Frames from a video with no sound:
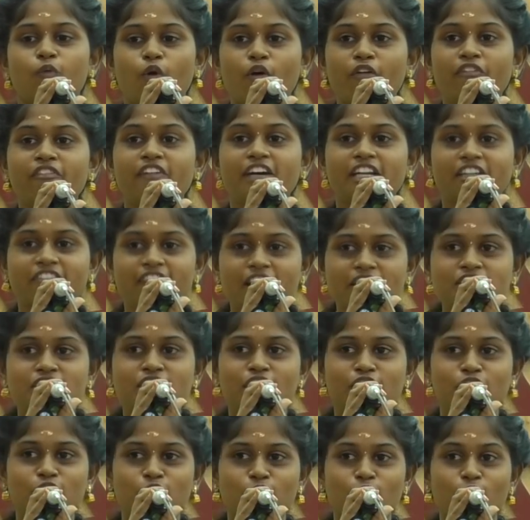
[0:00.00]
ஒவ்வொரு
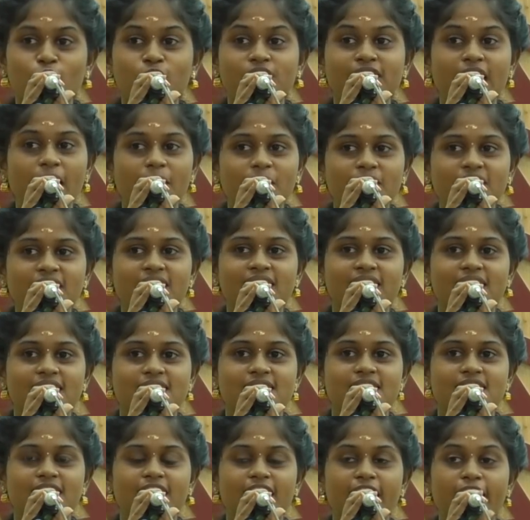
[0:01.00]
வருஷத்துக்கும் தமிழ்
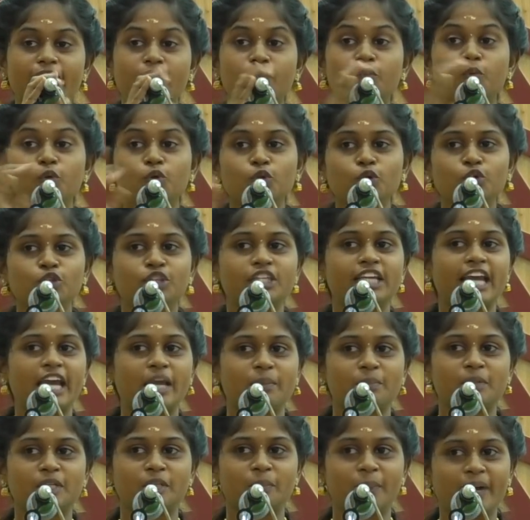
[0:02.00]
இண்டஸ்ட்ரியில் முந்நூற்றி
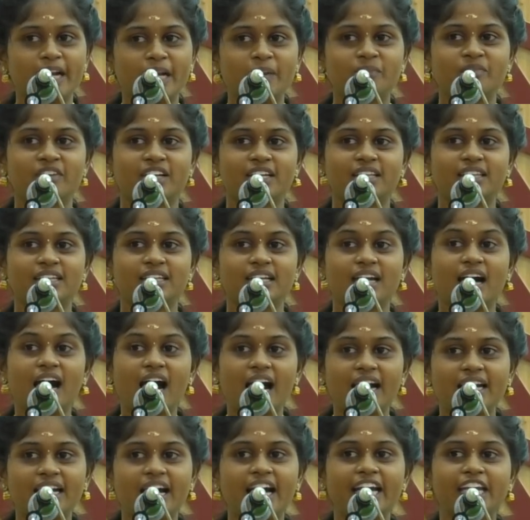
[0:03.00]
ஐம்பது படம் வருது
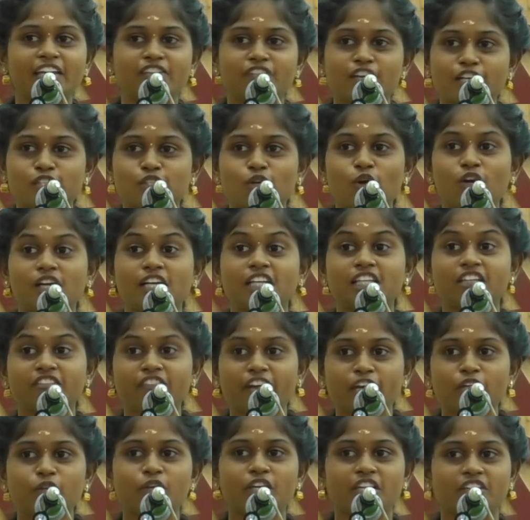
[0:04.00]
ஆனால் இவங்க சொல்கிறது
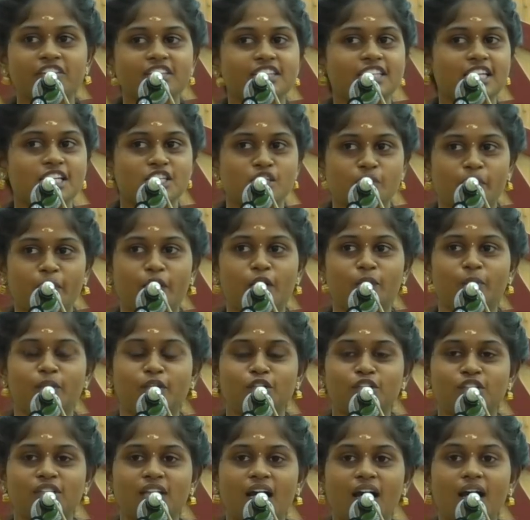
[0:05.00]
வெறும் இருபத்தஞ்சு படம்
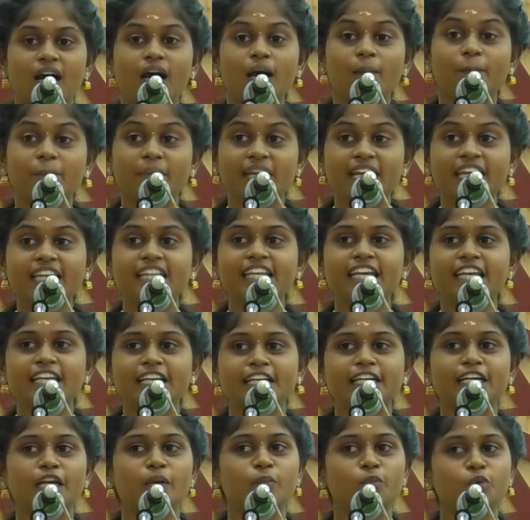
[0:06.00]
மட்டும்தான் மீதி
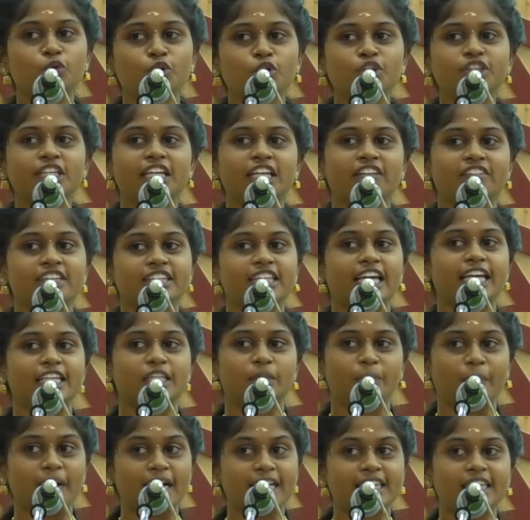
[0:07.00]
இருக்கிற முந்நூற்றி
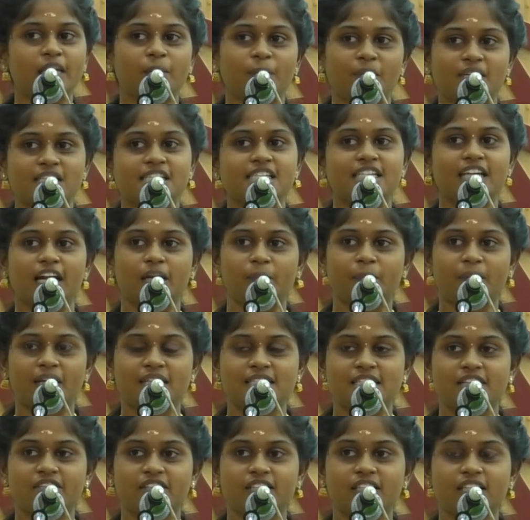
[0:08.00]
இருபத்தைந்து படத்தை பற்றி நான்
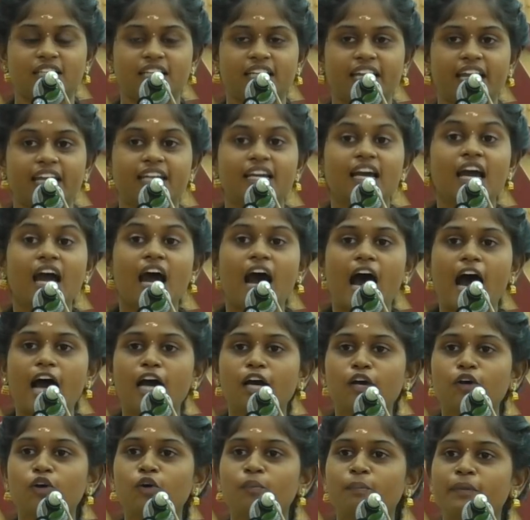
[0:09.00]
பேச வந்திருக்கேன்
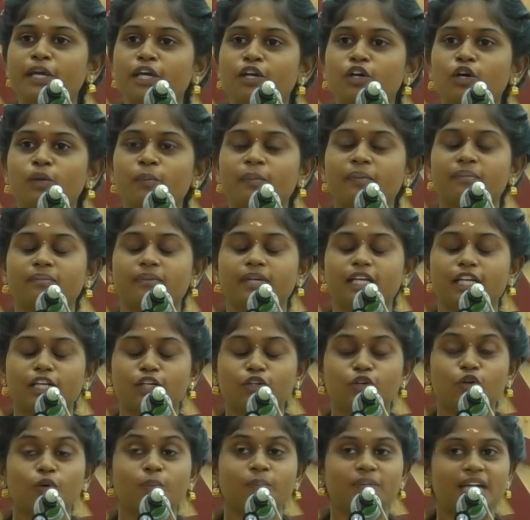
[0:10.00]
அங்கும் இங்கும்
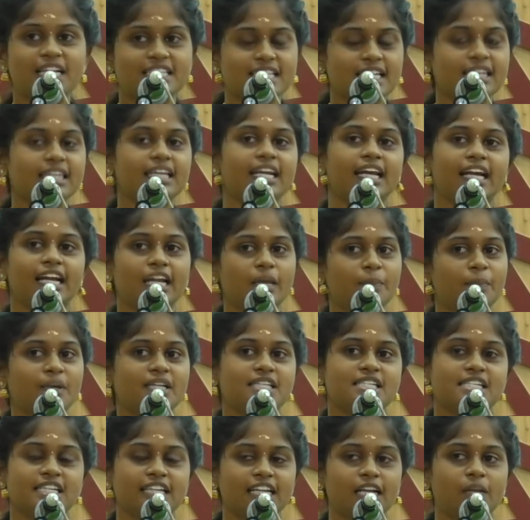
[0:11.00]
இருக்கும் நட்சத்திரங்களை
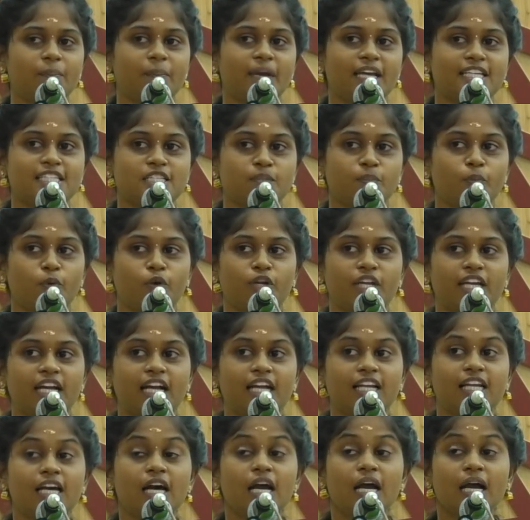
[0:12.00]
பற்றி நீங்கள் பேசி
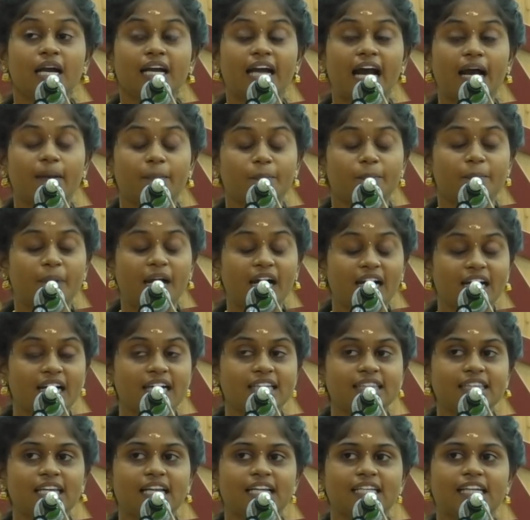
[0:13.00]
போனீங்கள் க
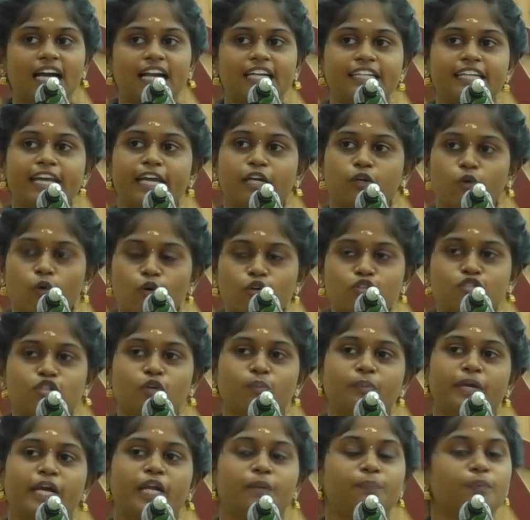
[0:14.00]
பக்கத்தில் கண்ணை
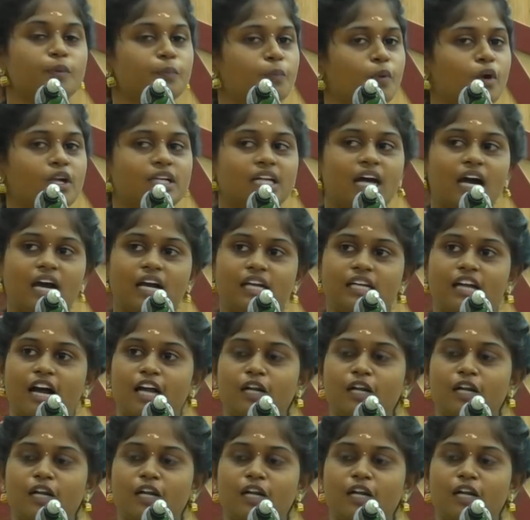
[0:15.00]
கூசும் நெருப்பு போல் நாங்கள்